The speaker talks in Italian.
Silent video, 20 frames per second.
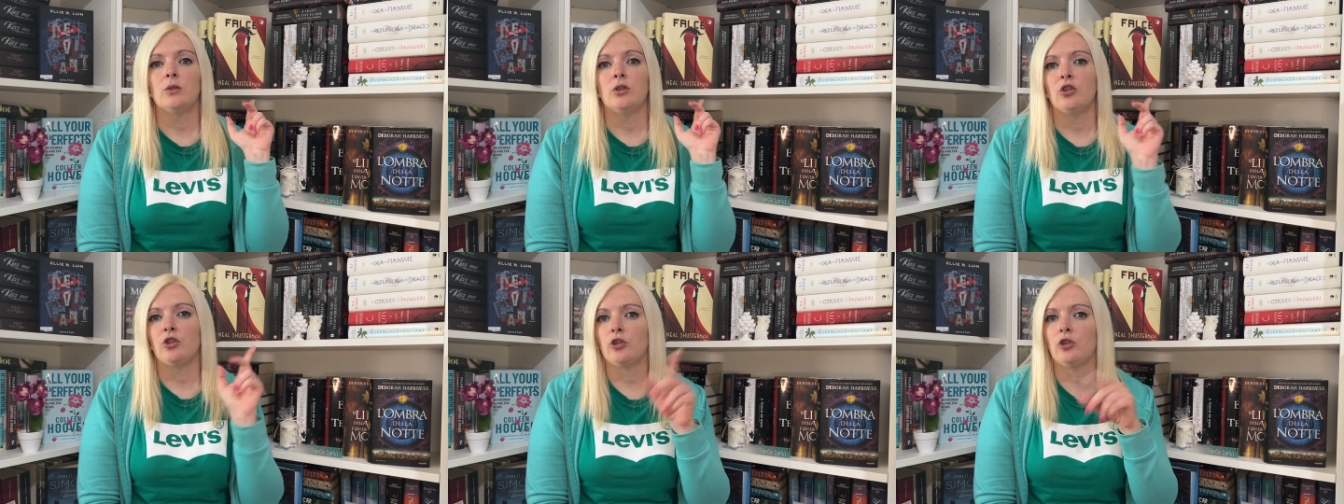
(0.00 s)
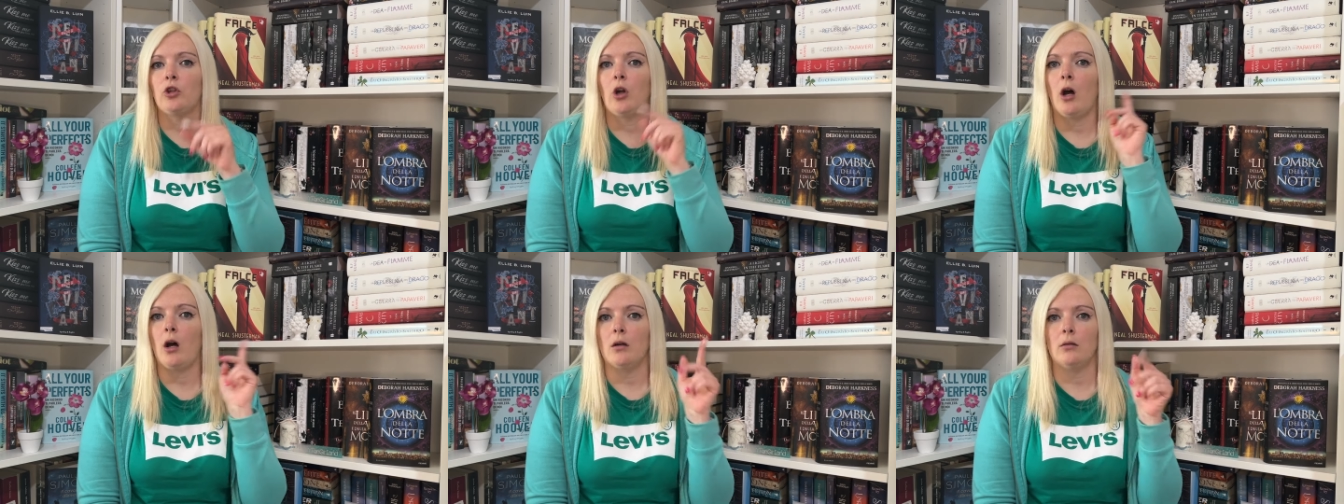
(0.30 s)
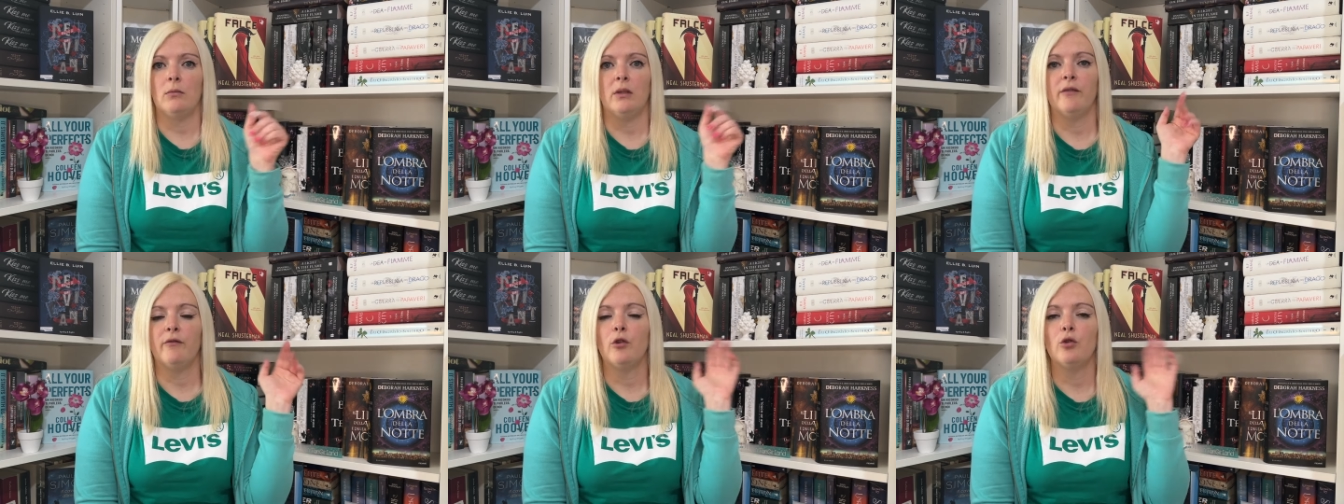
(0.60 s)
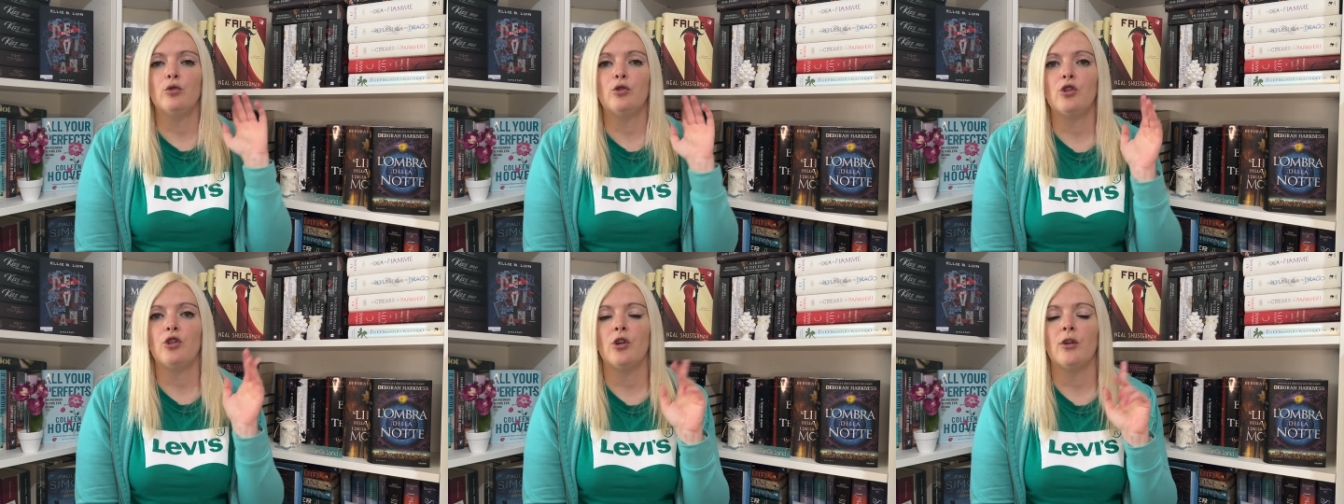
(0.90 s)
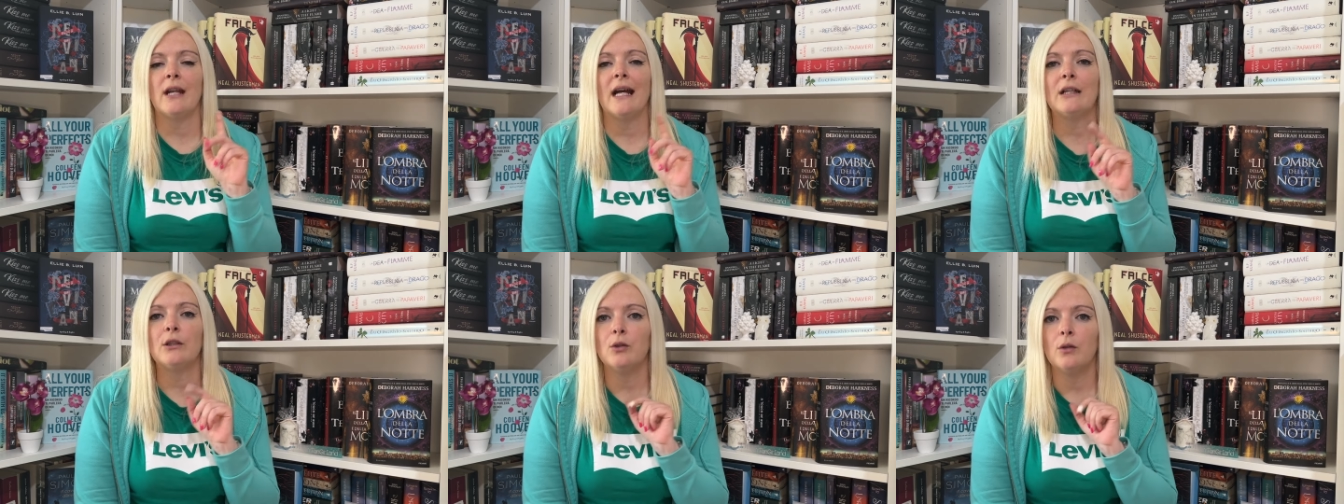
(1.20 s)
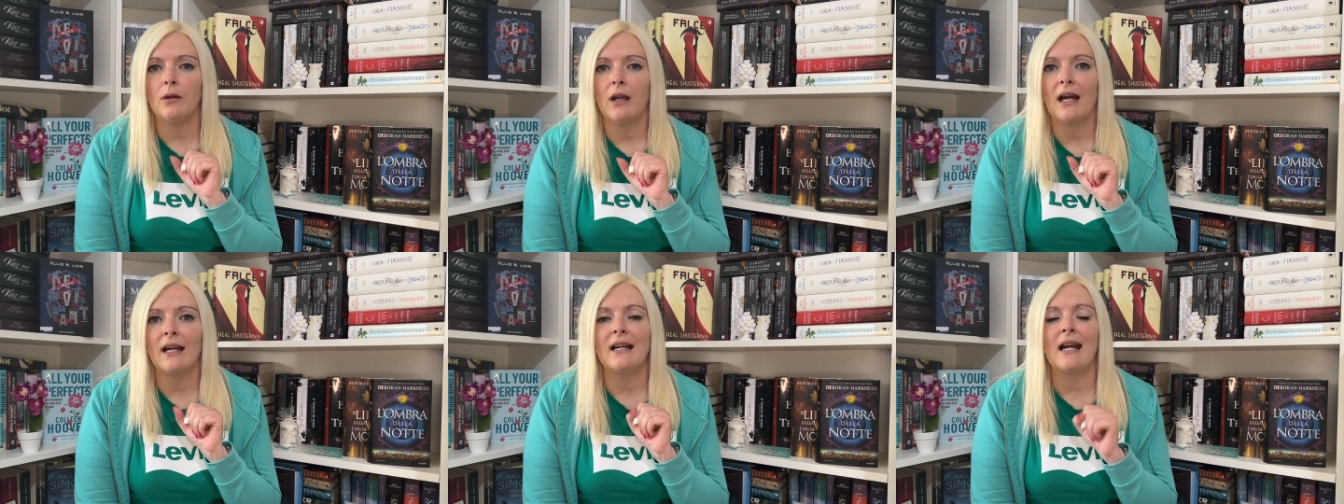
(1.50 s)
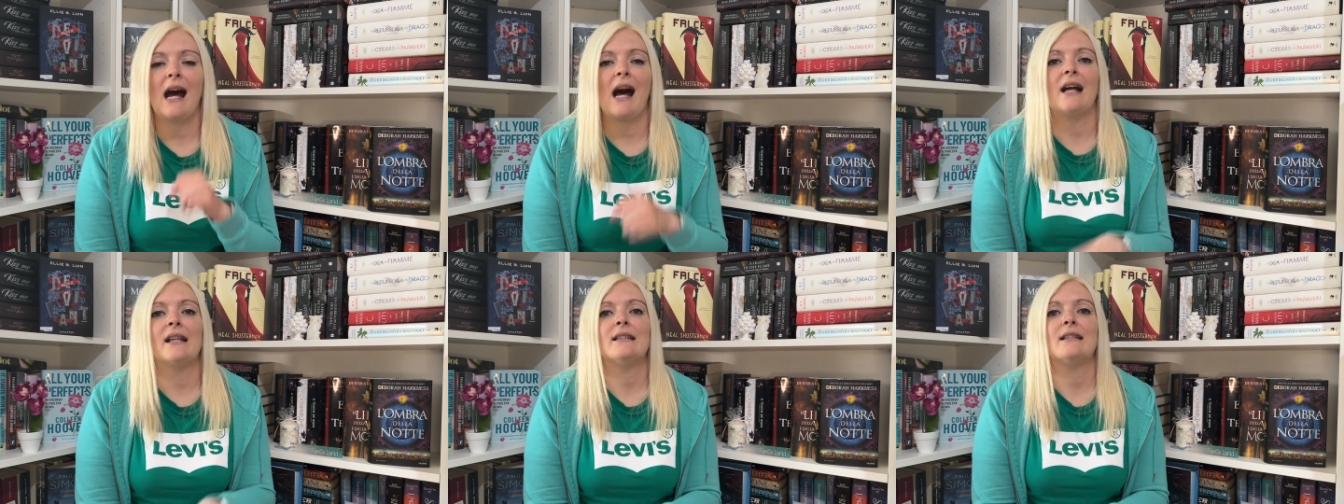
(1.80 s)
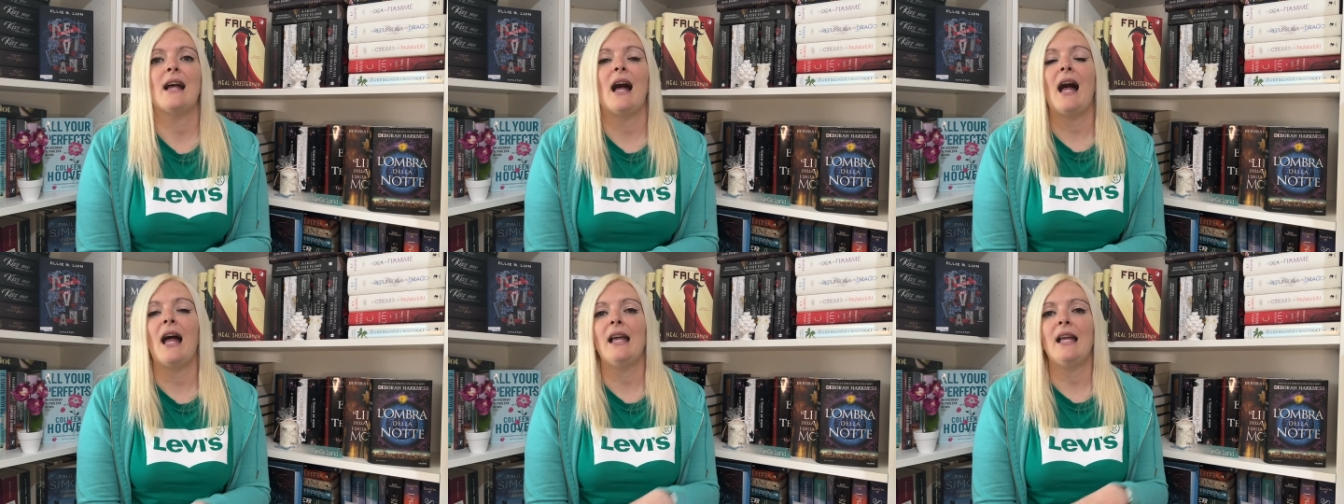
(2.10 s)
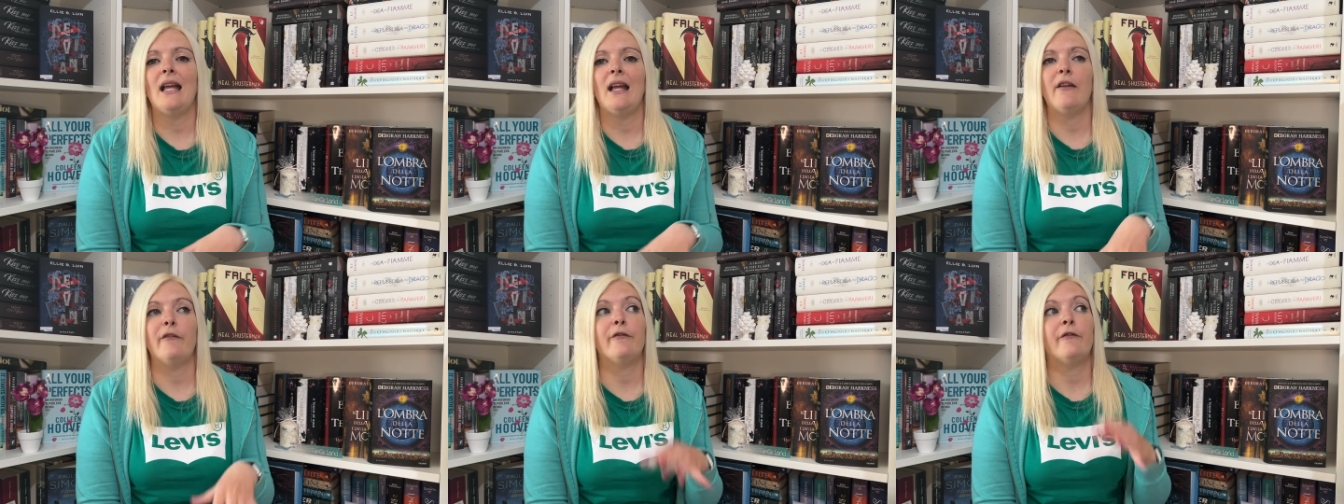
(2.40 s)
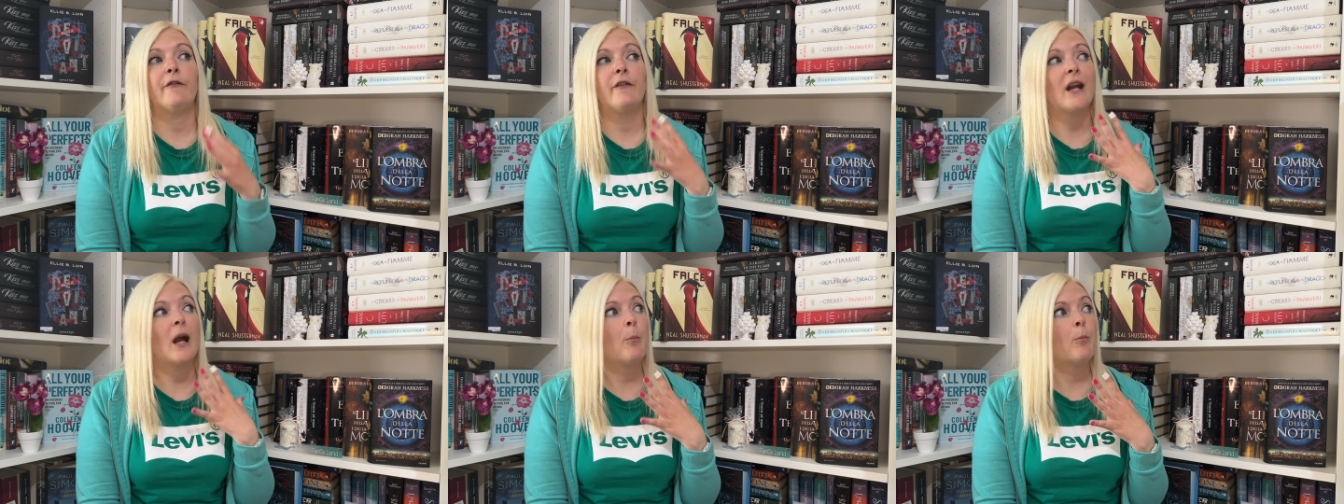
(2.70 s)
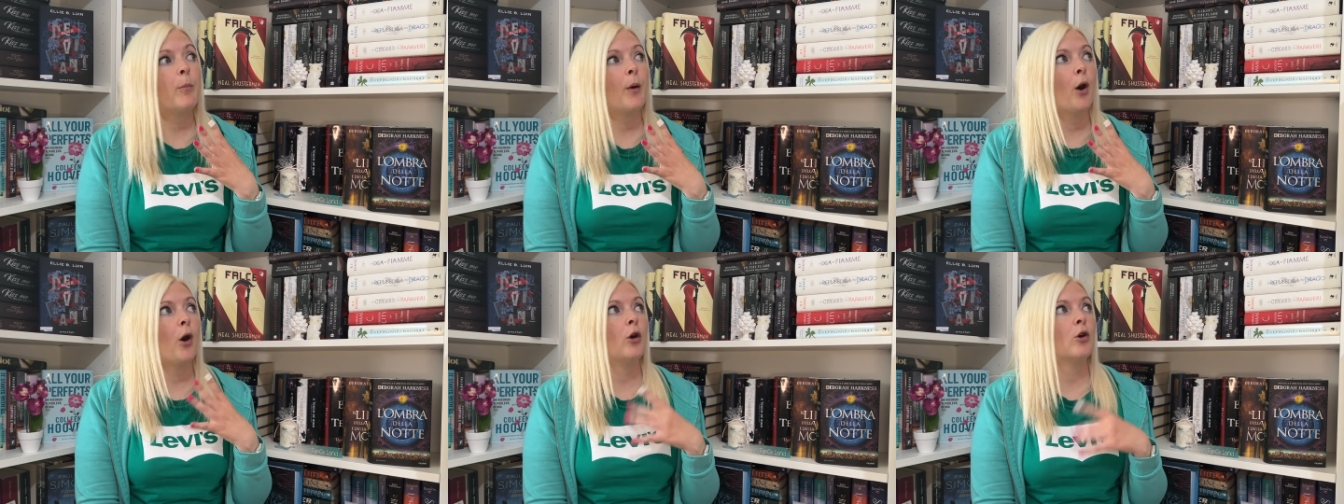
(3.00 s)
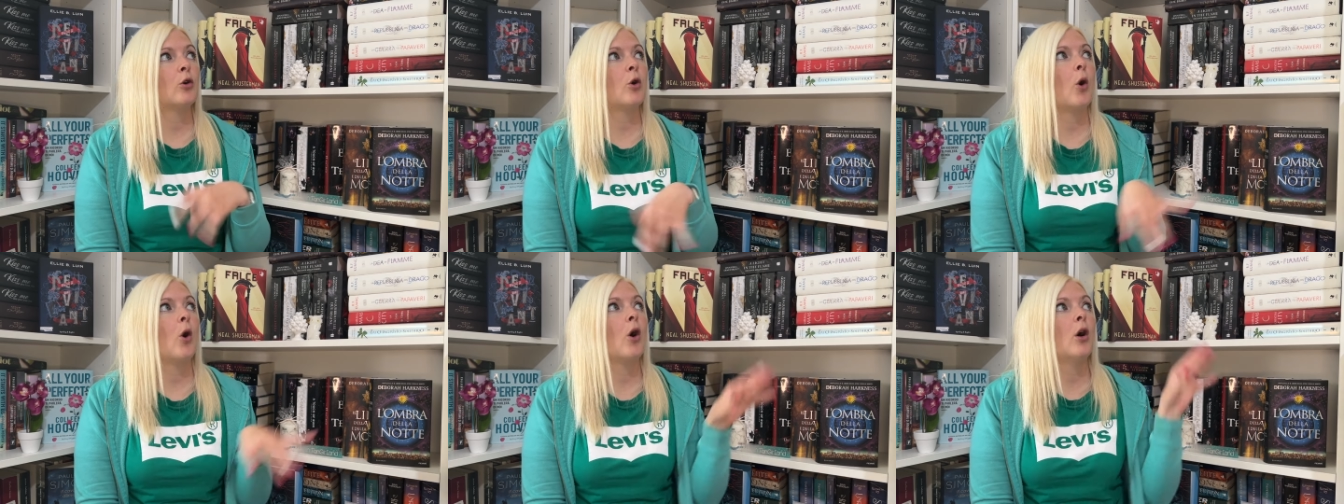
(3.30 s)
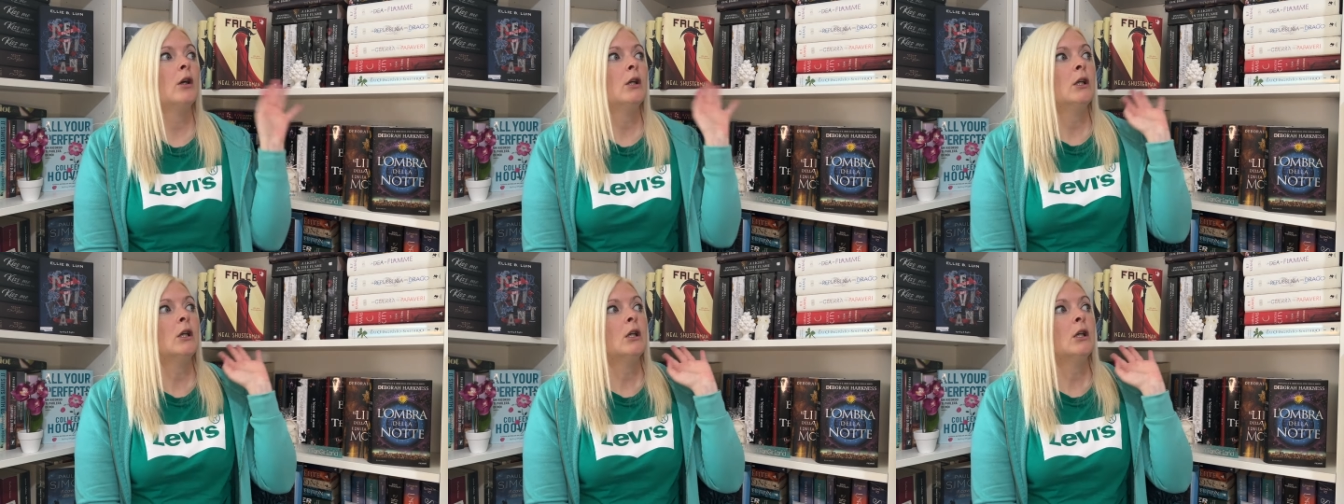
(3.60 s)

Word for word: sto rivoluzionando la casa e fra poco